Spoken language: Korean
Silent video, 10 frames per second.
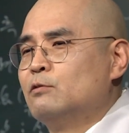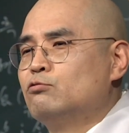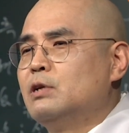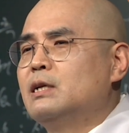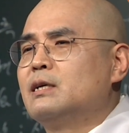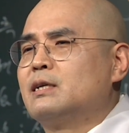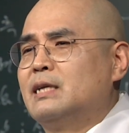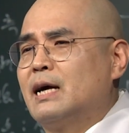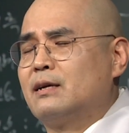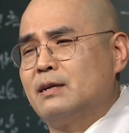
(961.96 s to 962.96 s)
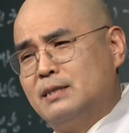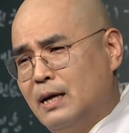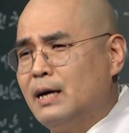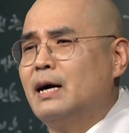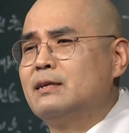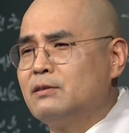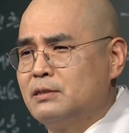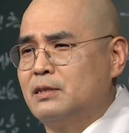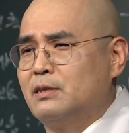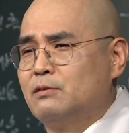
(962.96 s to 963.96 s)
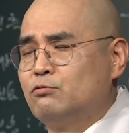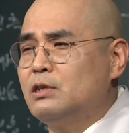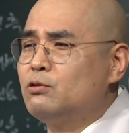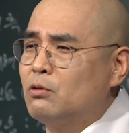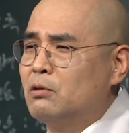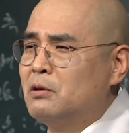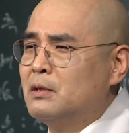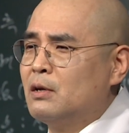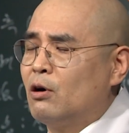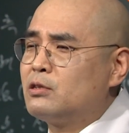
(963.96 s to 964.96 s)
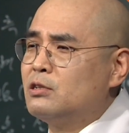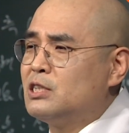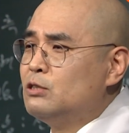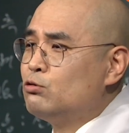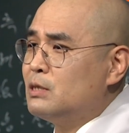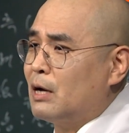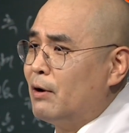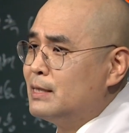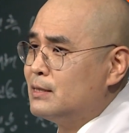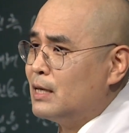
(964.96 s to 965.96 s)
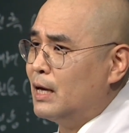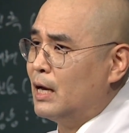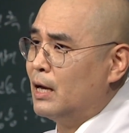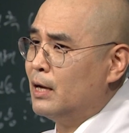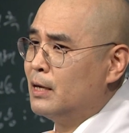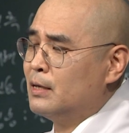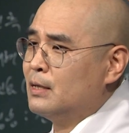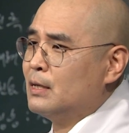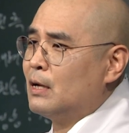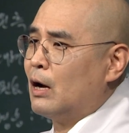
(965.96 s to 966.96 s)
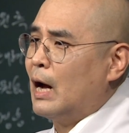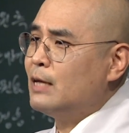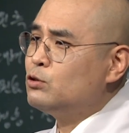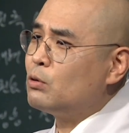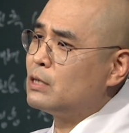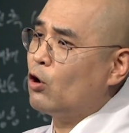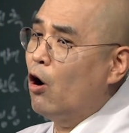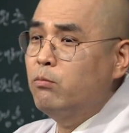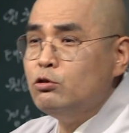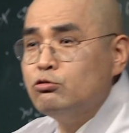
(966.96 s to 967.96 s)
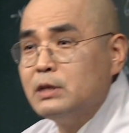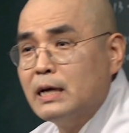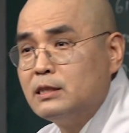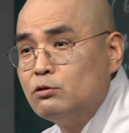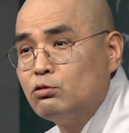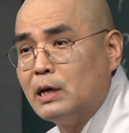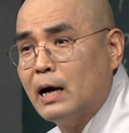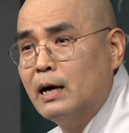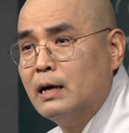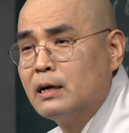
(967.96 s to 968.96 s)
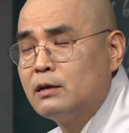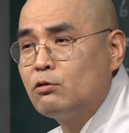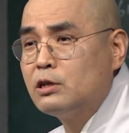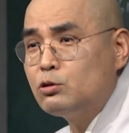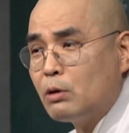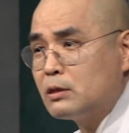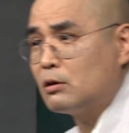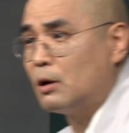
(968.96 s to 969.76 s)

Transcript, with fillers: 우리는 그냥 그렇게 생각하는 거지. 우리도 어떤 진술이 나왔는데 한쪽에 너무 유리한 진술이야. 그리고 그쪽에서